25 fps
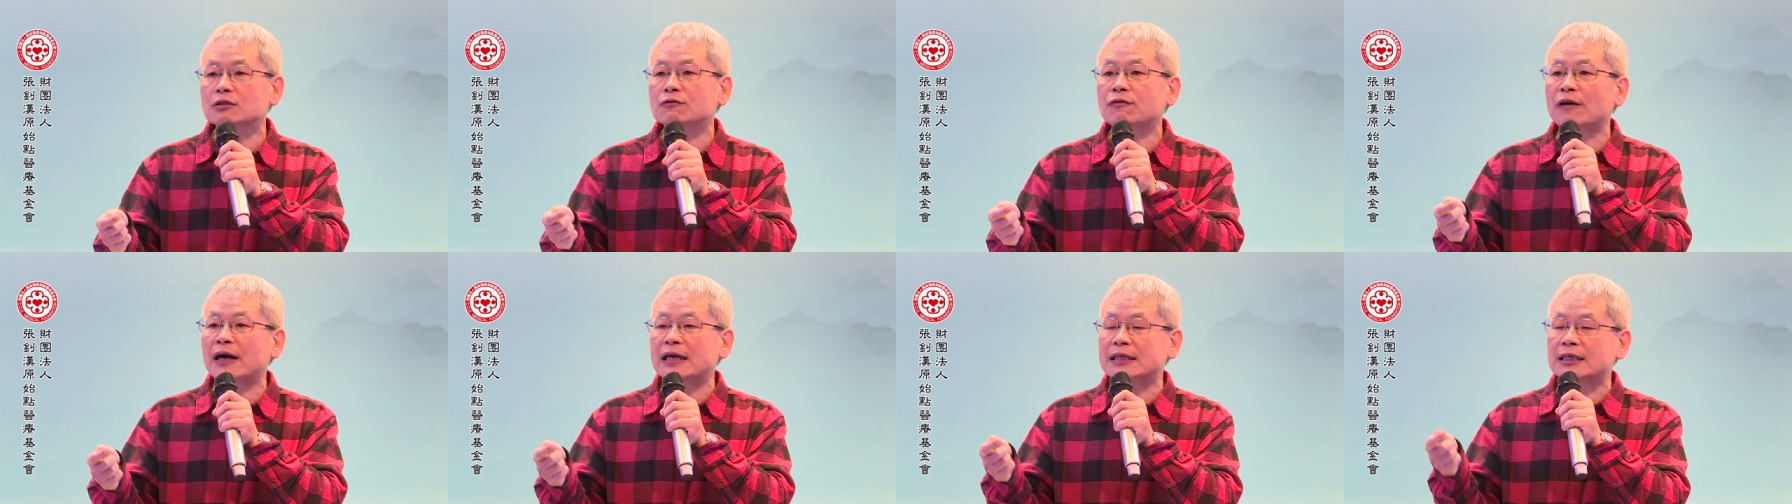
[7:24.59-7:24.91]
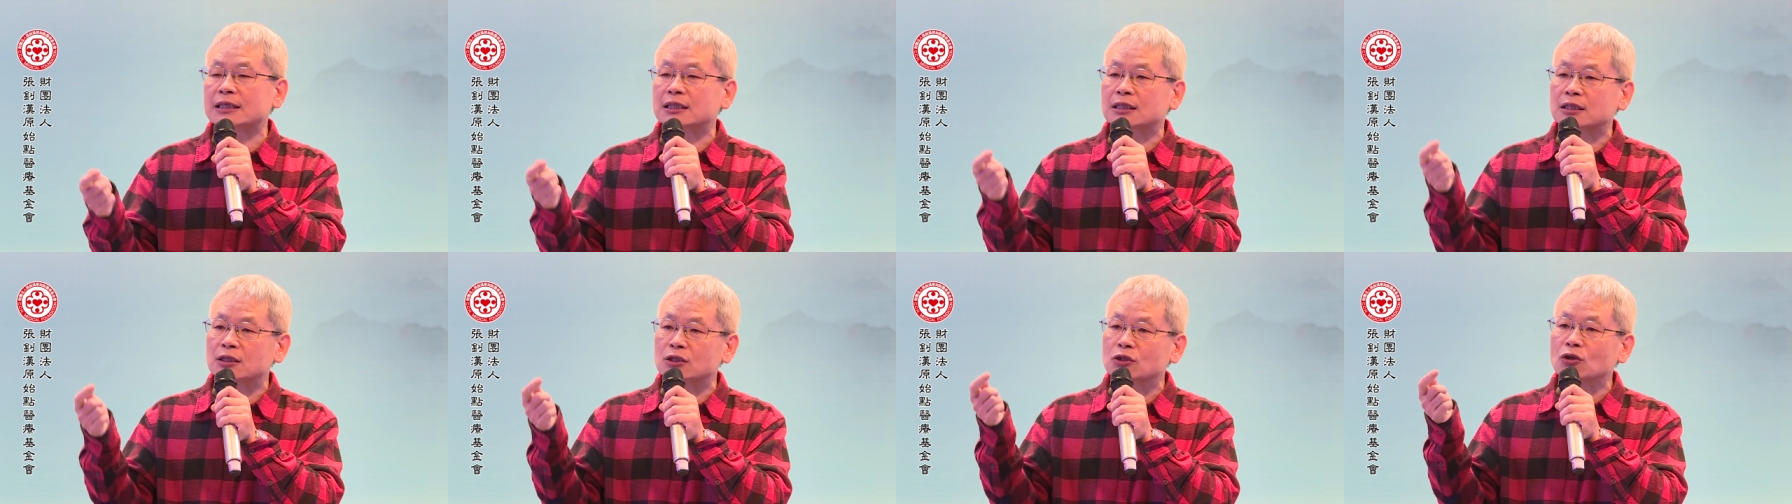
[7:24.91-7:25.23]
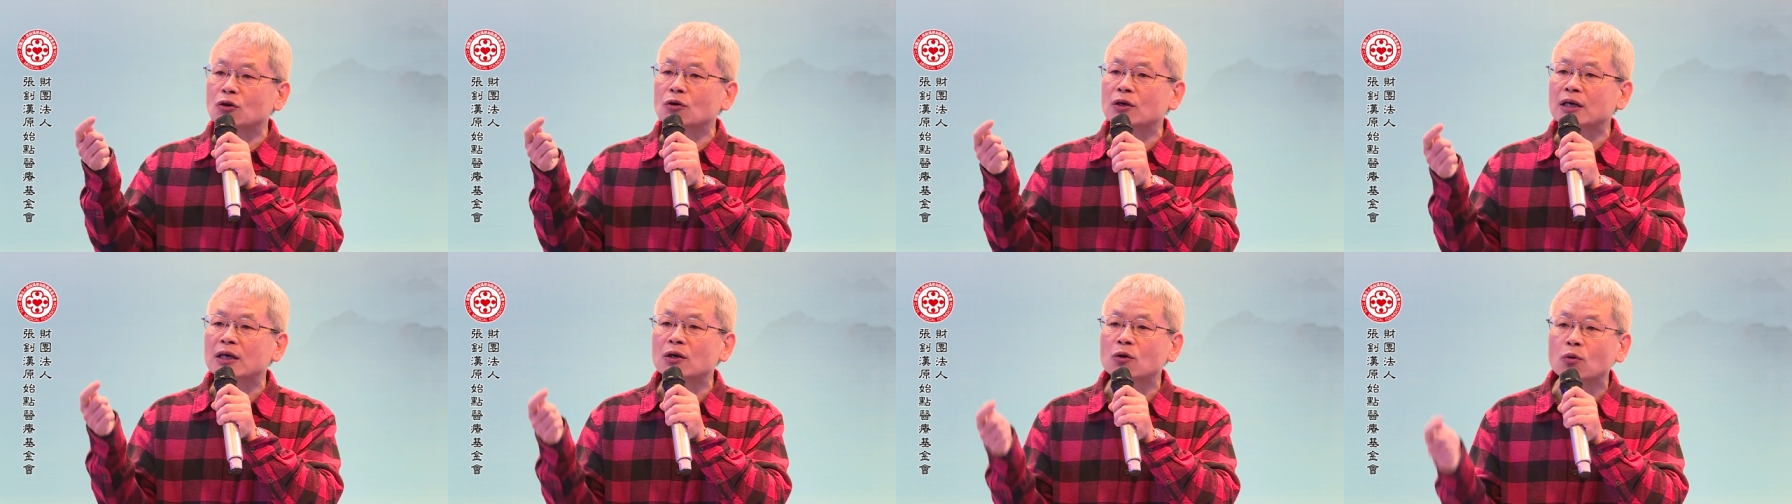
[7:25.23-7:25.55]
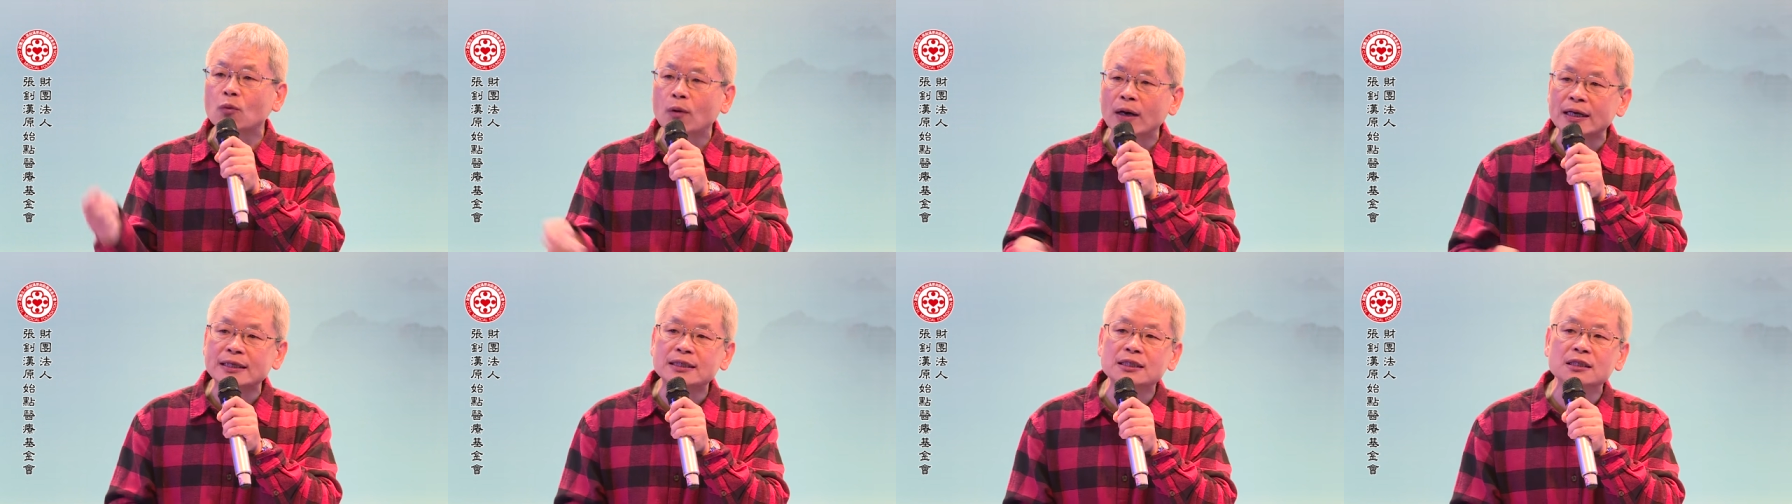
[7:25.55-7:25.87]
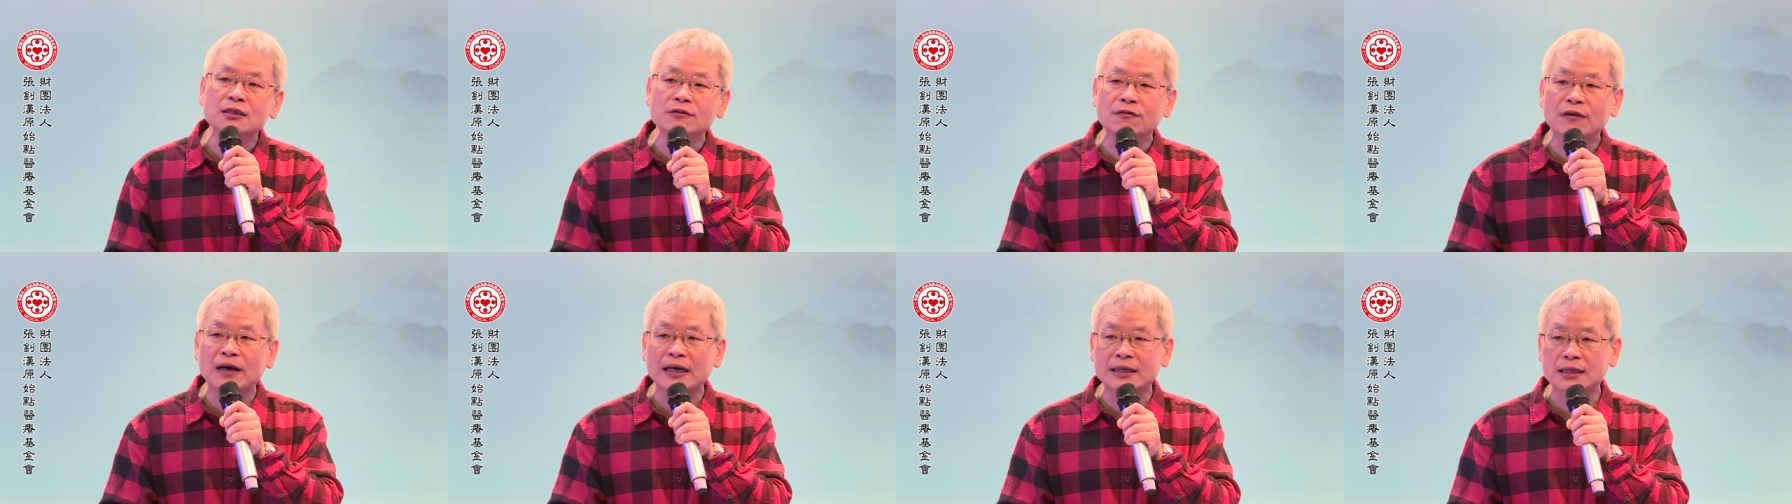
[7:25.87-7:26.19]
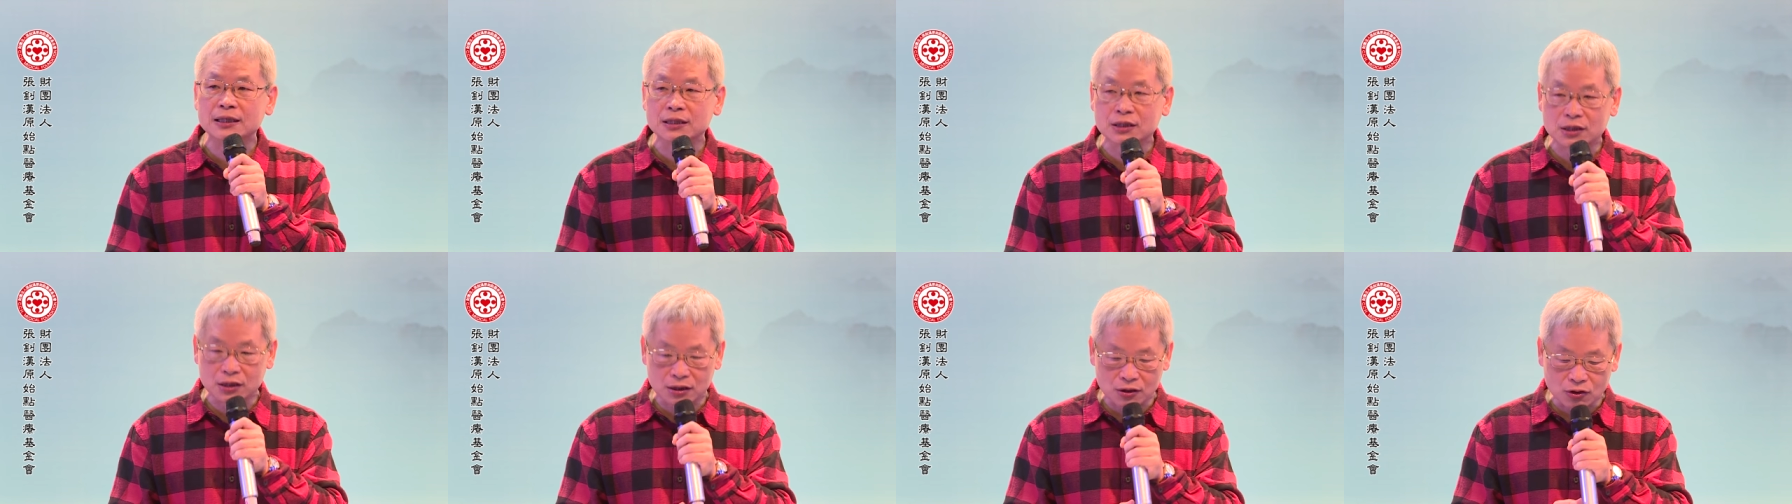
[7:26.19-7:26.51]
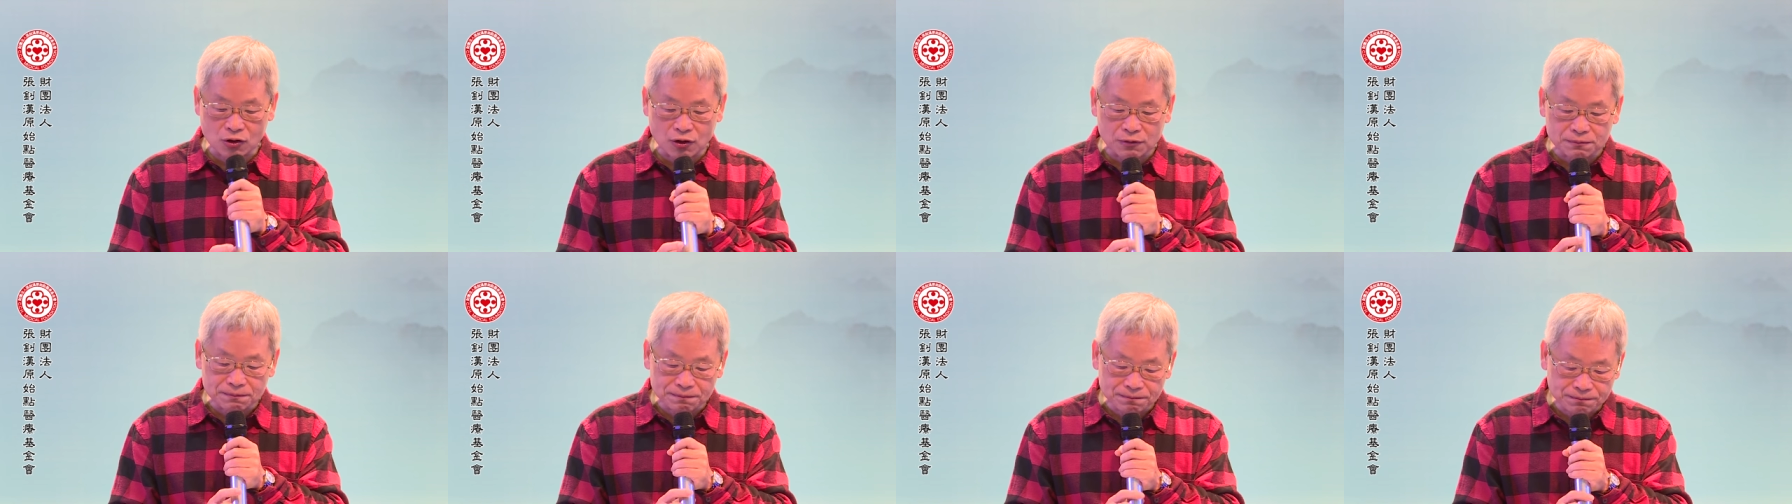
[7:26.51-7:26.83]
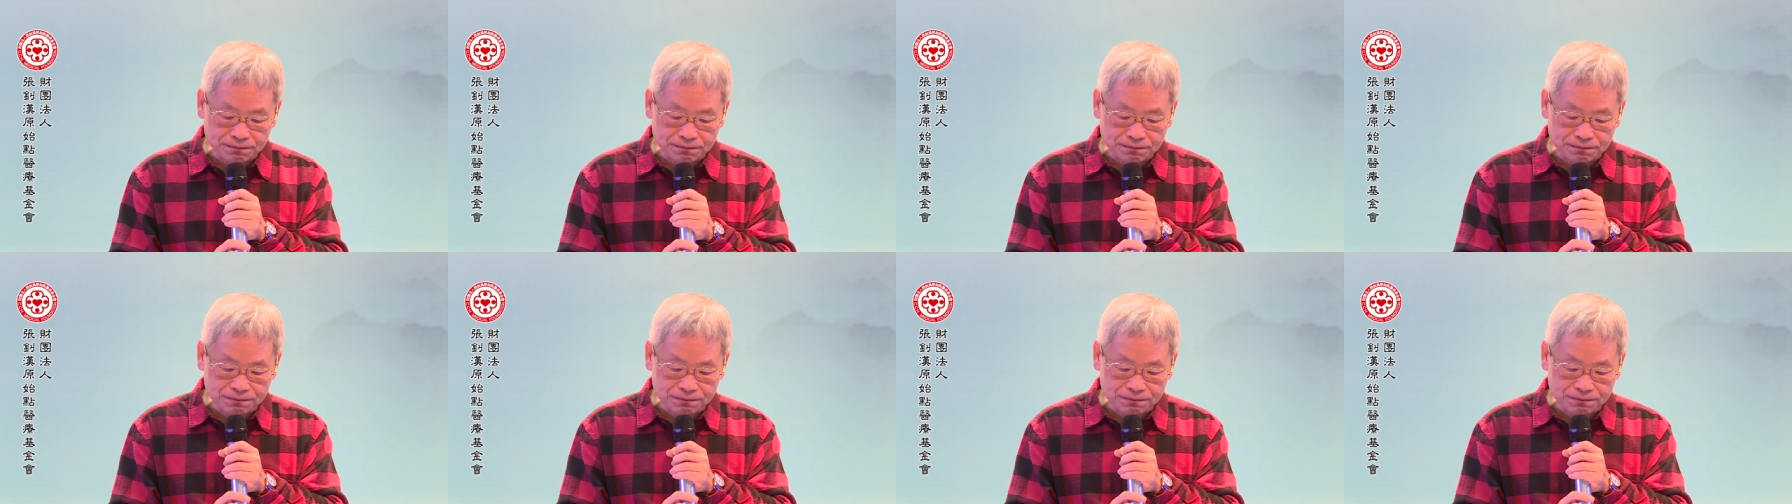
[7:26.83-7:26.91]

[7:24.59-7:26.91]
法的使用跟外治法的使用。